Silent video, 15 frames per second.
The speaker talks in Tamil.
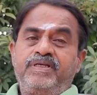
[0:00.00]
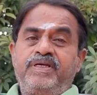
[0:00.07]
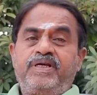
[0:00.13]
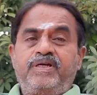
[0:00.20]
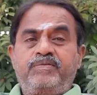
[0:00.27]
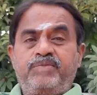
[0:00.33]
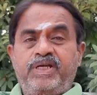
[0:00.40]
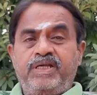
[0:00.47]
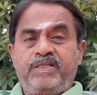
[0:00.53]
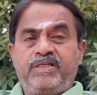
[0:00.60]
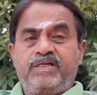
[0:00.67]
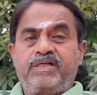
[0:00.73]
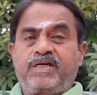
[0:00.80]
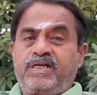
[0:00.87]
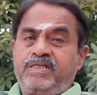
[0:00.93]
ஏழு மணிக்கு
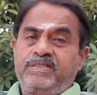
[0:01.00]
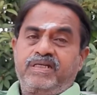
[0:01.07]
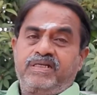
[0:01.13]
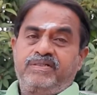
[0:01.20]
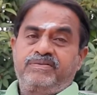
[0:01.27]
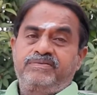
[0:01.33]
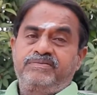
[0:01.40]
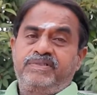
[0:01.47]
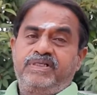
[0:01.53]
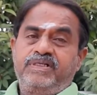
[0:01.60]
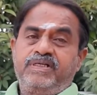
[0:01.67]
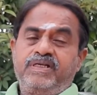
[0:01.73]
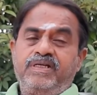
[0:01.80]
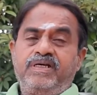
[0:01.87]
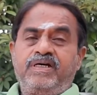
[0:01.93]
தான் கடை திறக்கும்
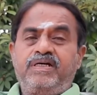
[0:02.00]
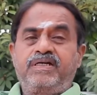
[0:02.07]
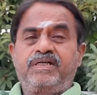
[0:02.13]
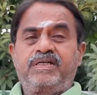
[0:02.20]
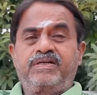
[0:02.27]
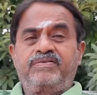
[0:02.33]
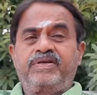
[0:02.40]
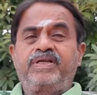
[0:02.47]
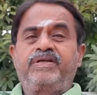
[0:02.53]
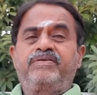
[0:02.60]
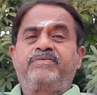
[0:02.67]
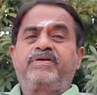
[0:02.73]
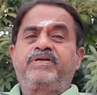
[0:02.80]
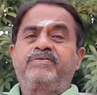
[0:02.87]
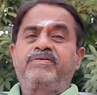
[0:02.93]
அதனால் ஆறரை
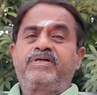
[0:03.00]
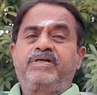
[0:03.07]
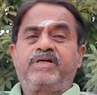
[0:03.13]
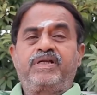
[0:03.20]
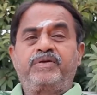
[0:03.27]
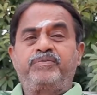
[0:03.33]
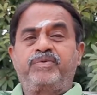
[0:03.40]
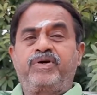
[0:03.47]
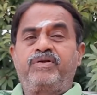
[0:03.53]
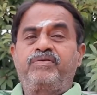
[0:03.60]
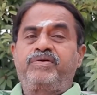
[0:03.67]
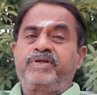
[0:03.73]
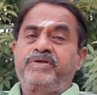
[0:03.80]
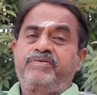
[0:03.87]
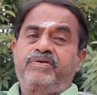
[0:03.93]
வரைக்கும் வர்றவங்க ஆறே
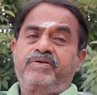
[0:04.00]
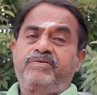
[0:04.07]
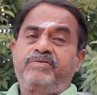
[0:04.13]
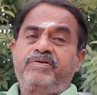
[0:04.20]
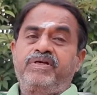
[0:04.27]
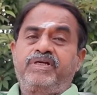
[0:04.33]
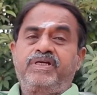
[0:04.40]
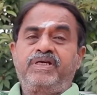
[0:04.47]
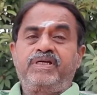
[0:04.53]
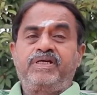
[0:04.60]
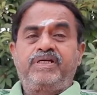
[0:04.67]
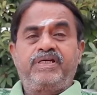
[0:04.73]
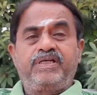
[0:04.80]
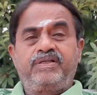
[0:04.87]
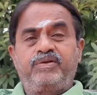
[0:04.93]
முக்கால் வரைக்கும் வர்றவங்களுக்கு
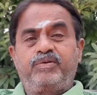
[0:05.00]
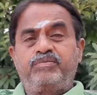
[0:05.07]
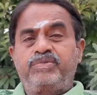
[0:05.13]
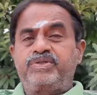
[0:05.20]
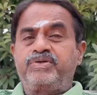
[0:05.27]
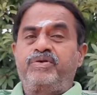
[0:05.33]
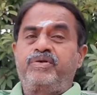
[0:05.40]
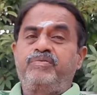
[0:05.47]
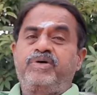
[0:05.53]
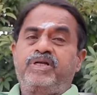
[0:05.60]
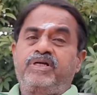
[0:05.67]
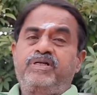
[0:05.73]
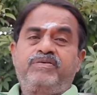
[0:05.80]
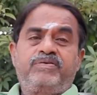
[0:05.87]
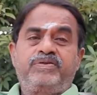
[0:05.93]
இது ரொம்ப சௌரியமாக
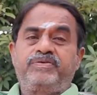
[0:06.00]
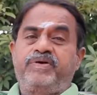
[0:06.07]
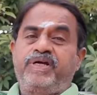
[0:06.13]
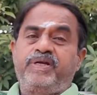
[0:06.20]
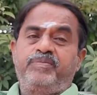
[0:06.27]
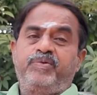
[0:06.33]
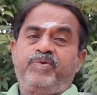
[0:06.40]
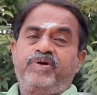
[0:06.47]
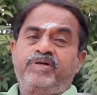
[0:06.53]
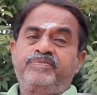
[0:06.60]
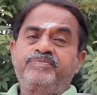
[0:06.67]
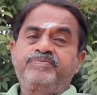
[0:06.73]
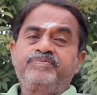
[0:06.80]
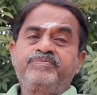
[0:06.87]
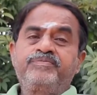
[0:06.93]
இருக்குன்னு வந்து வாங்கிட்டு போவாங்க
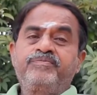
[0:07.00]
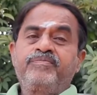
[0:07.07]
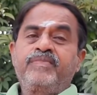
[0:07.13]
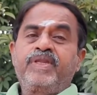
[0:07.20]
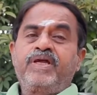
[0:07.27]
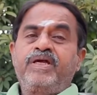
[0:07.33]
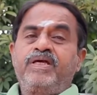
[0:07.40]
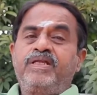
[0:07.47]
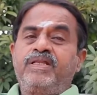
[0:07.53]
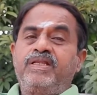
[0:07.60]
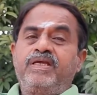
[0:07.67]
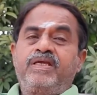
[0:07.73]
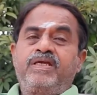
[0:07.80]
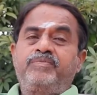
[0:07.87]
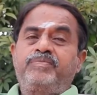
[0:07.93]

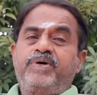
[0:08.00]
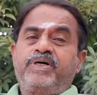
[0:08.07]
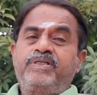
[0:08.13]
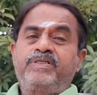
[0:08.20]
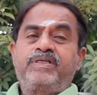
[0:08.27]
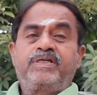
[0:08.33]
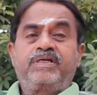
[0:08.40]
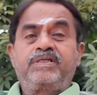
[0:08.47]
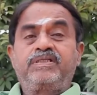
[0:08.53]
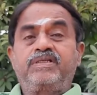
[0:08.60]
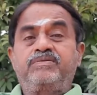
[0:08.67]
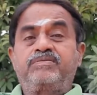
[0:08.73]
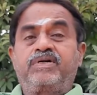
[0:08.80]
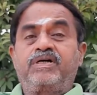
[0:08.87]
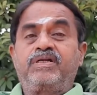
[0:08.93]
நீங்கள் இப்போ அஞ்சரை
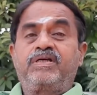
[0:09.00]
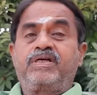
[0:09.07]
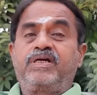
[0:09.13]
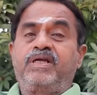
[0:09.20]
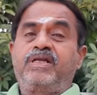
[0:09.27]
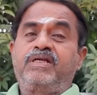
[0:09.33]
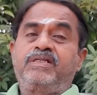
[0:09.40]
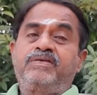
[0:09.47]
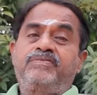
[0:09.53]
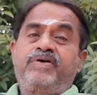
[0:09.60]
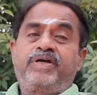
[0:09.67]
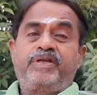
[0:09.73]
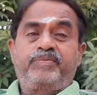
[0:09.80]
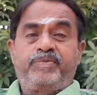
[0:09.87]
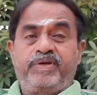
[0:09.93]
அஞ்சே முக்காலுக்கு எல்லாத்தையும்
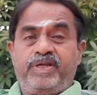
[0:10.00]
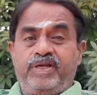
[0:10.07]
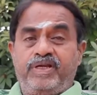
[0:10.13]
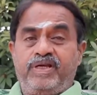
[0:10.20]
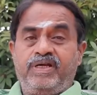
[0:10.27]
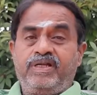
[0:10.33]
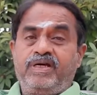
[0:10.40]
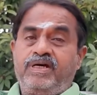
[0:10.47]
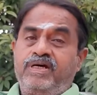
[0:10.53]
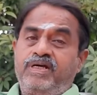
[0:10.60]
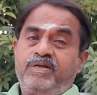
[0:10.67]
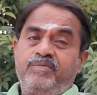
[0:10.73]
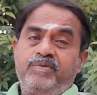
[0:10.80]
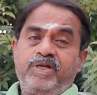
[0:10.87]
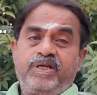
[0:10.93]
வாங்கிட்டு போயிட்டீங்கன்னா நான்
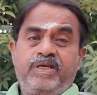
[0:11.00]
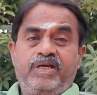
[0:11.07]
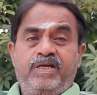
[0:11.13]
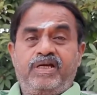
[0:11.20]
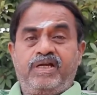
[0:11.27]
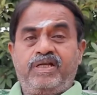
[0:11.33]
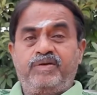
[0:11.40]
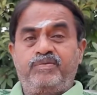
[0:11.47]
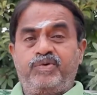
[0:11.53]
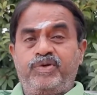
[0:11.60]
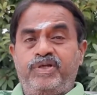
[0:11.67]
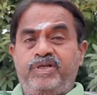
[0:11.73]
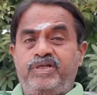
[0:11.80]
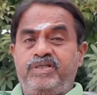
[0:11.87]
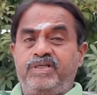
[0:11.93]
ஆறு மணிக்கே கடையை
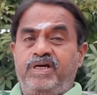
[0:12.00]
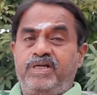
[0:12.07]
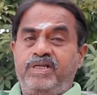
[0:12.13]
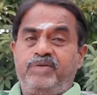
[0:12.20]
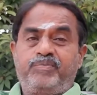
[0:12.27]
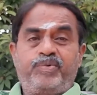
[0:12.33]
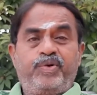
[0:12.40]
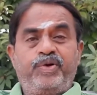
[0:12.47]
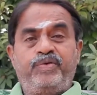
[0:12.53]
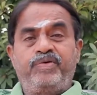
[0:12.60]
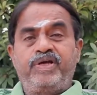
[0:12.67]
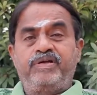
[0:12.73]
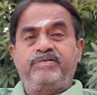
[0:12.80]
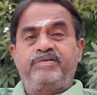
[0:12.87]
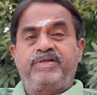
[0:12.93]
மூடிட்டு ஜாலியாக
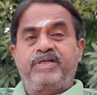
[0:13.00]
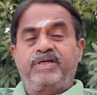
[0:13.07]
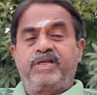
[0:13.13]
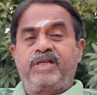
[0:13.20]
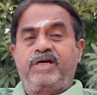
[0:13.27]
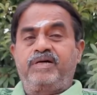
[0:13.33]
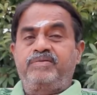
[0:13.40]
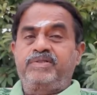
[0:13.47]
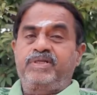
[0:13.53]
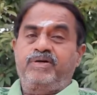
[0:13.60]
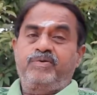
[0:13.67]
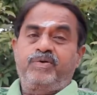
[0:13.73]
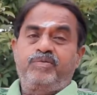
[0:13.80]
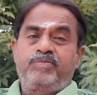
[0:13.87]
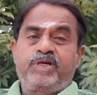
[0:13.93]
போயிடுவேன் எனக்கு லாபம்
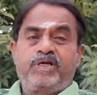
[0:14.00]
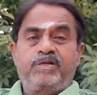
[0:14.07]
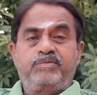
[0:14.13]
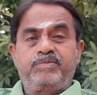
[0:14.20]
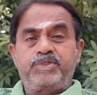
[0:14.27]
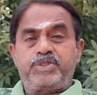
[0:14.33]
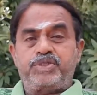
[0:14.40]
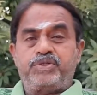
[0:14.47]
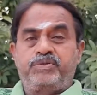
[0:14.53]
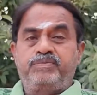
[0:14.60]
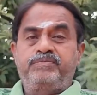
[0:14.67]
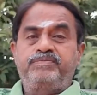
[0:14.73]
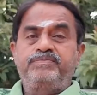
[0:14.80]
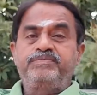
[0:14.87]
தான் ஒரு மணி நேரம் மிச்சம்